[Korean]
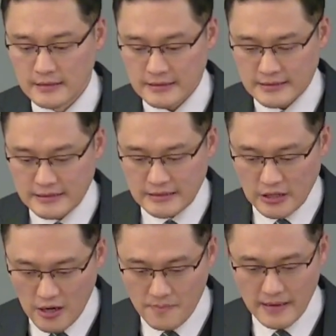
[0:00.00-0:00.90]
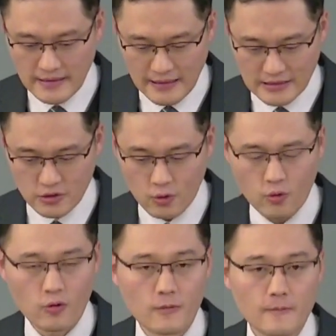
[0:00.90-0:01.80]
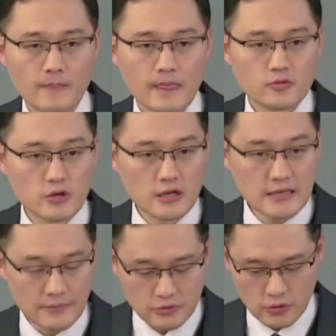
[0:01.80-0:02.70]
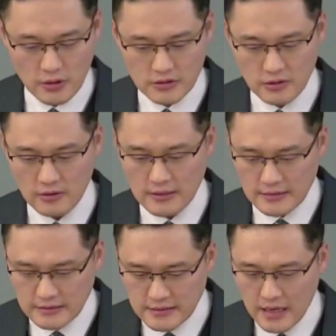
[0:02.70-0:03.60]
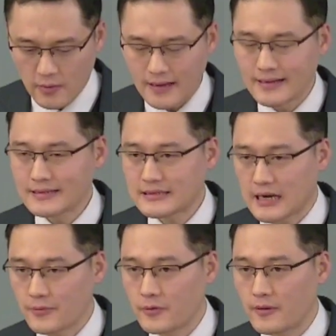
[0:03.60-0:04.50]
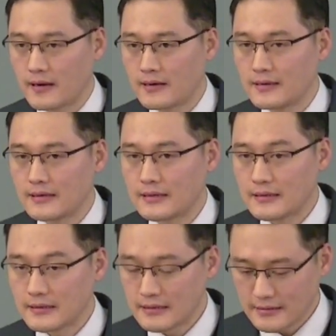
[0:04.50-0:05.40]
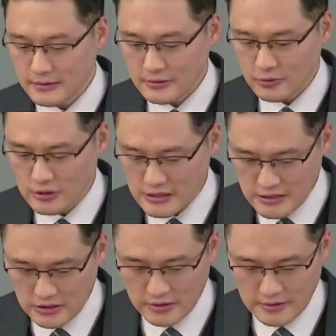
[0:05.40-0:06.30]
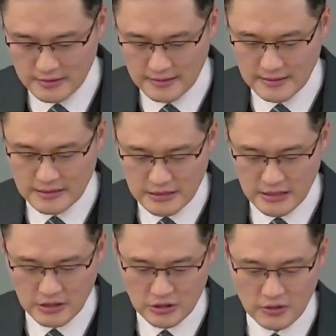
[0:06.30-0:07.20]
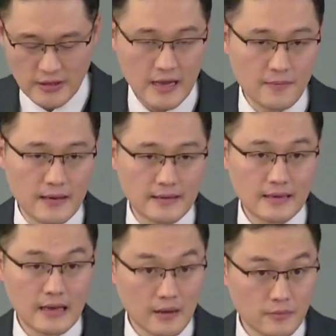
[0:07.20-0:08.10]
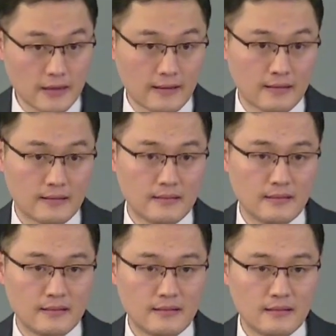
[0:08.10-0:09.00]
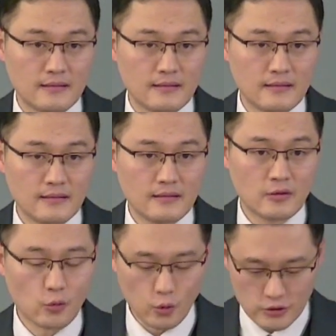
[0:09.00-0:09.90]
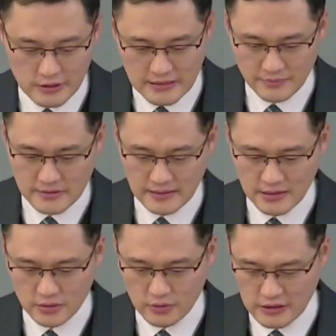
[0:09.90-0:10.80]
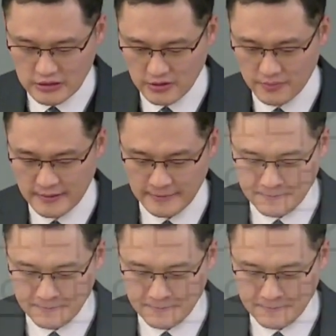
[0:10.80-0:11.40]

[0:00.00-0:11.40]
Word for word: 그 열매를 가지고 우리의 삶 속에서 은혜와 자비와 또 친절을 실천해야만 합니다. 골로새 3장 1절부터 2절입니다.